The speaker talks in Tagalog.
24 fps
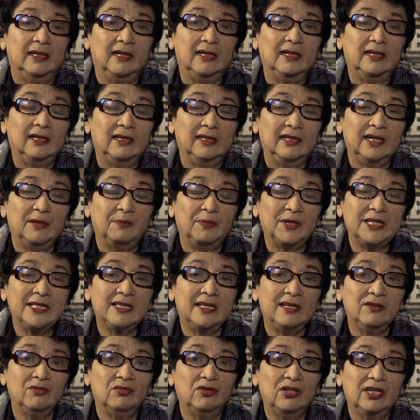uh,
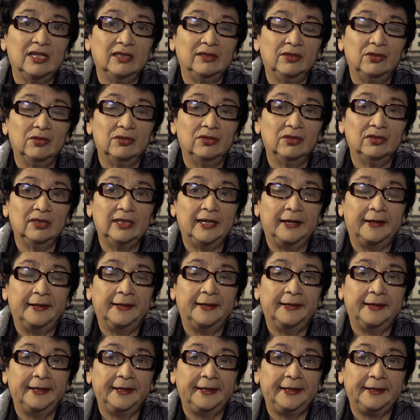napansin ko lang doon
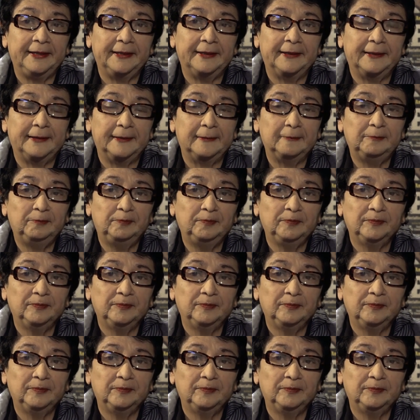ay, uh,